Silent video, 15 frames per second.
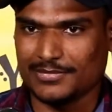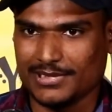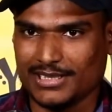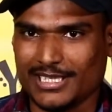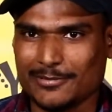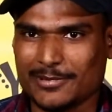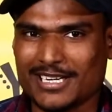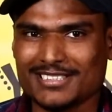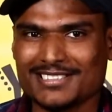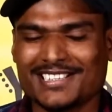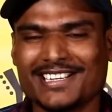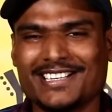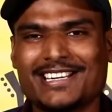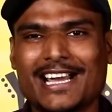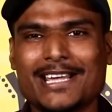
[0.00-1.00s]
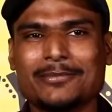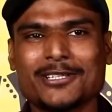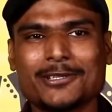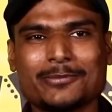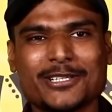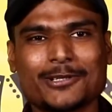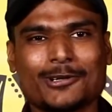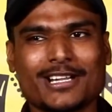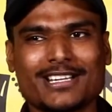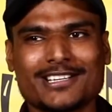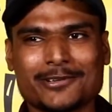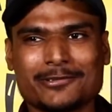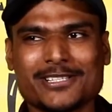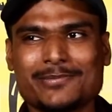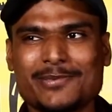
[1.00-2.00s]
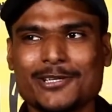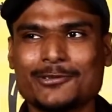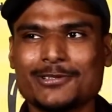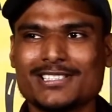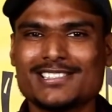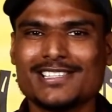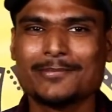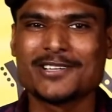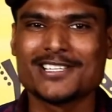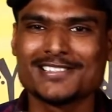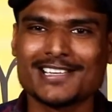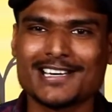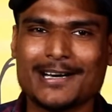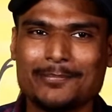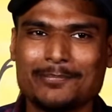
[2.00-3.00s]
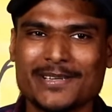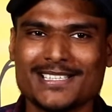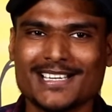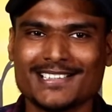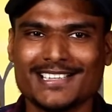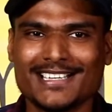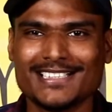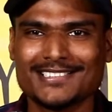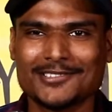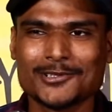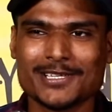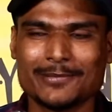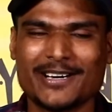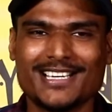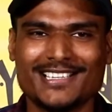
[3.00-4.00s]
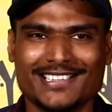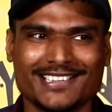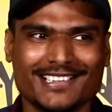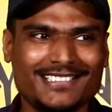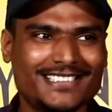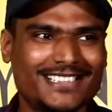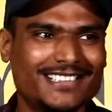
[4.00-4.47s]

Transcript: ये मेरा सेकेंड टाइम है तो मैं थोड़ा नर्वस भी हूँ इसलिए प्रेशर आप पे ज़्यादा है तो संभाल लेना